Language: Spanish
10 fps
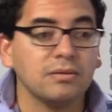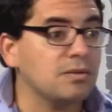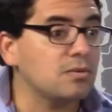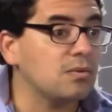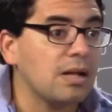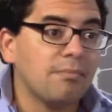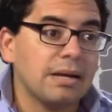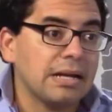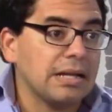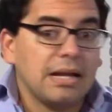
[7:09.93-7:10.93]
sin dudas
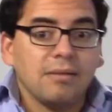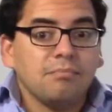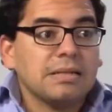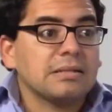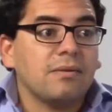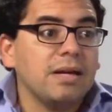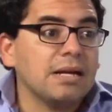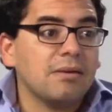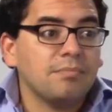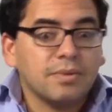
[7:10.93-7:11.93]
para que las empresas
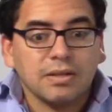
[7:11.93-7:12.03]
vengan,